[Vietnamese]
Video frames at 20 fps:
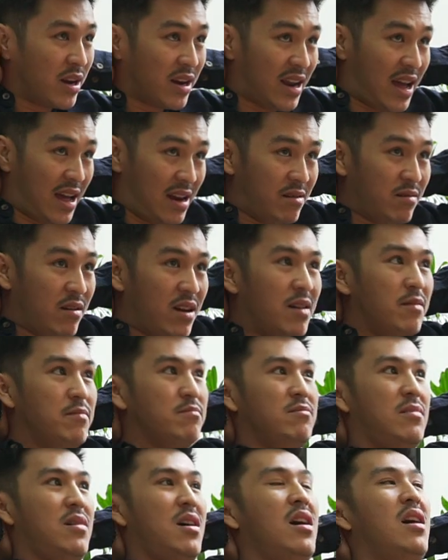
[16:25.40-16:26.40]
hình ảnh đó
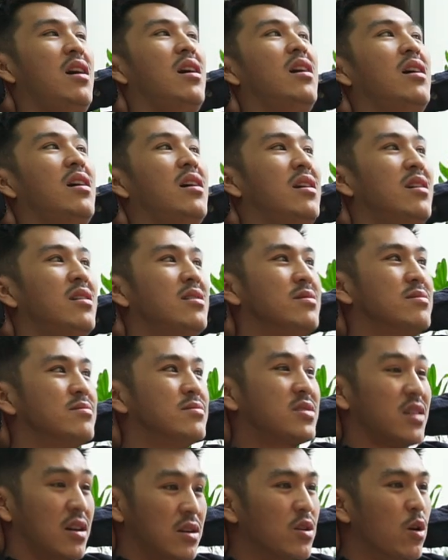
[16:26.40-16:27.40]

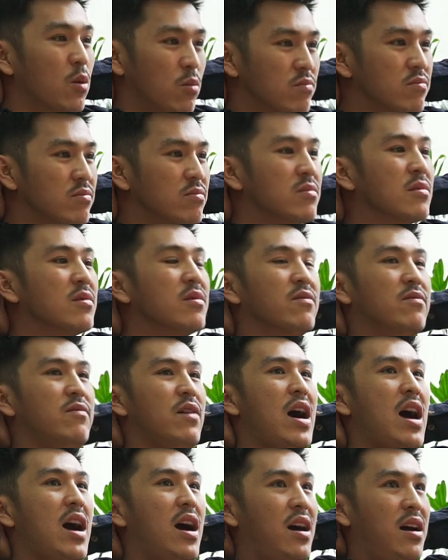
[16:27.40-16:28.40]
uh, chân dung
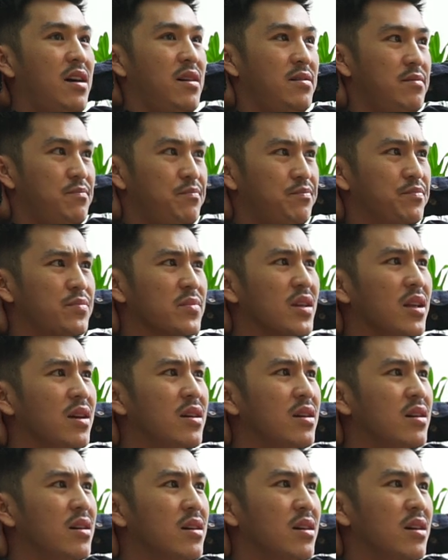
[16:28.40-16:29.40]
và
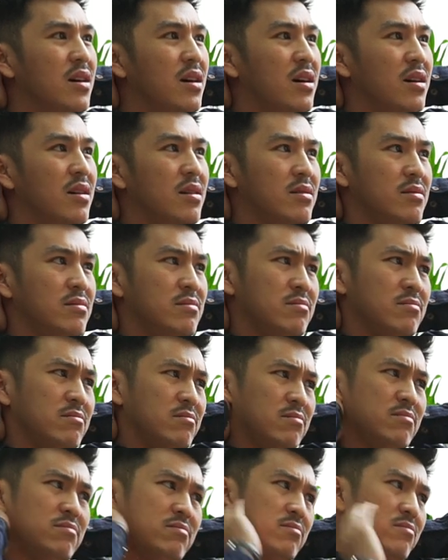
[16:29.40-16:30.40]
uh,
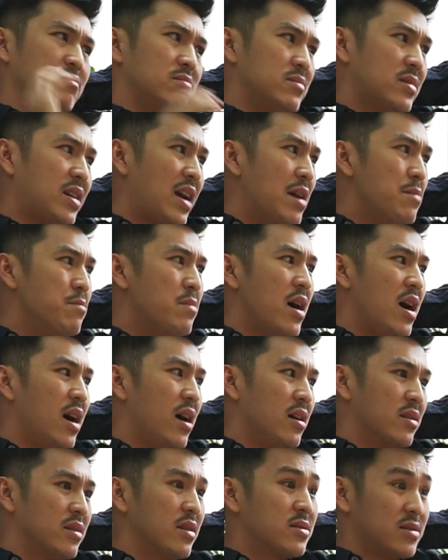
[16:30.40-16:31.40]
cái
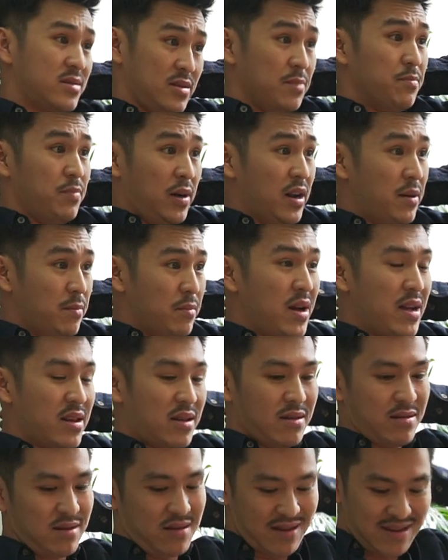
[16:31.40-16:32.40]
mà chụp hình mà
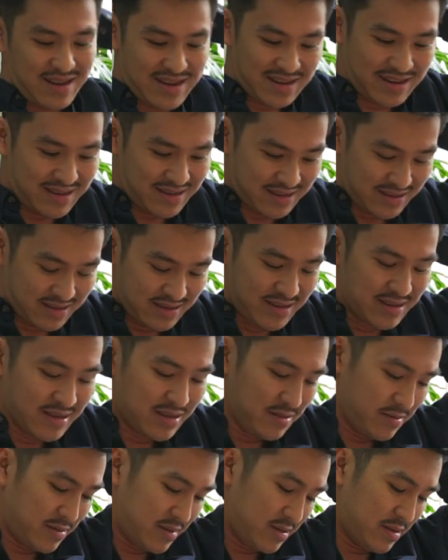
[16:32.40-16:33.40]

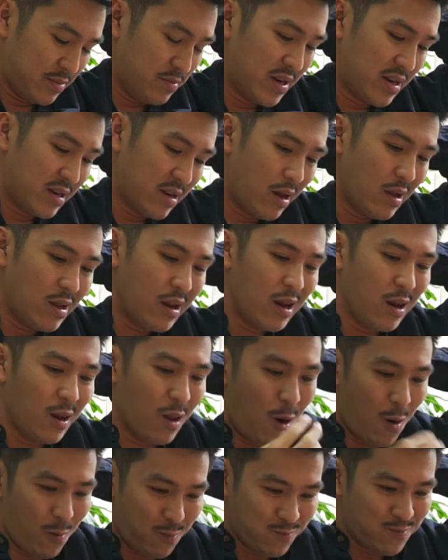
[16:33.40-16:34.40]
như mình nói là
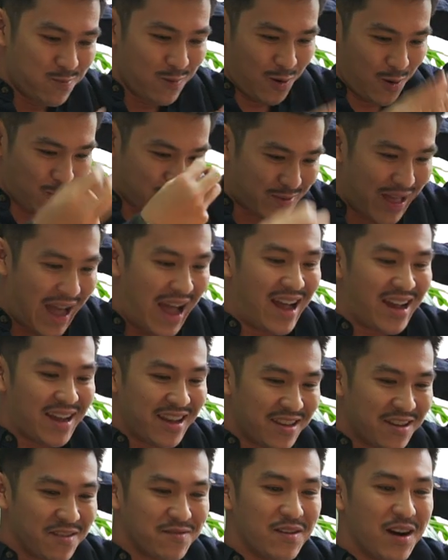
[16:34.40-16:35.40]
lột lột tả
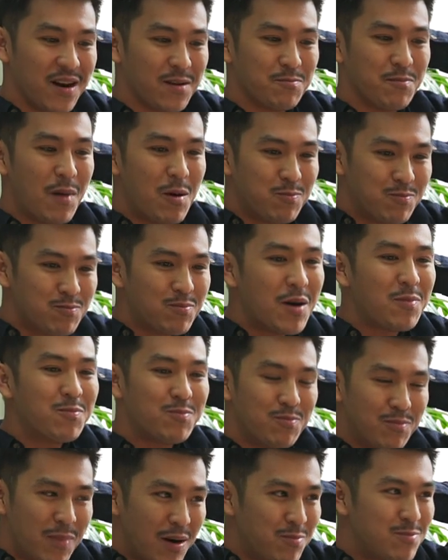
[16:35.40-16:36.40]
cái nhân vật bóc
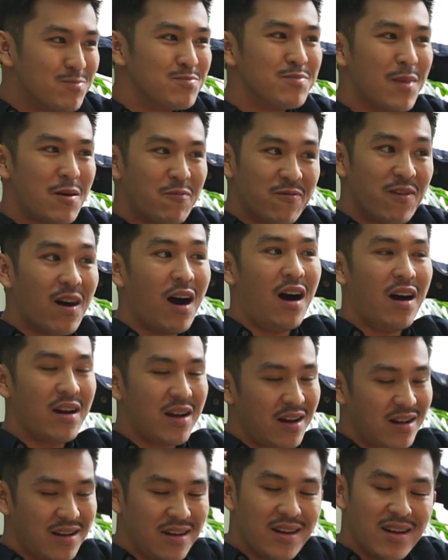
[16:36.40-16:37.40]
bóc bóc bóc vỏ
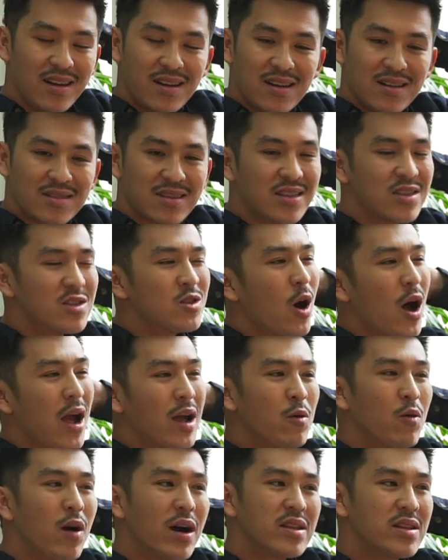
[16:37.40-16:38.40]
đó tính
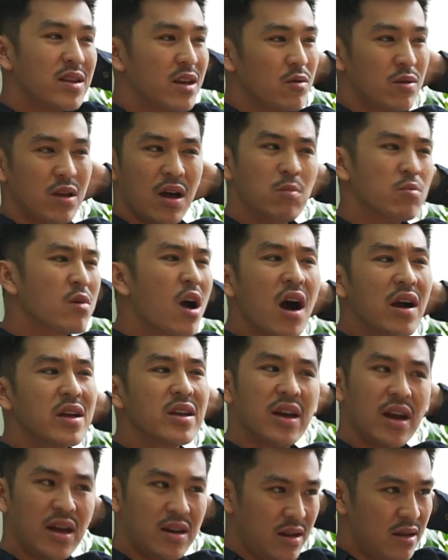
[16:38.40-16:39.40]
toán quá nhiều thì không có
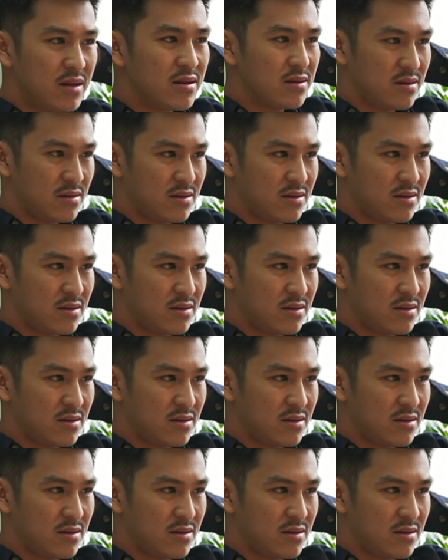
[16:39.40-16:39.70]
gì hết á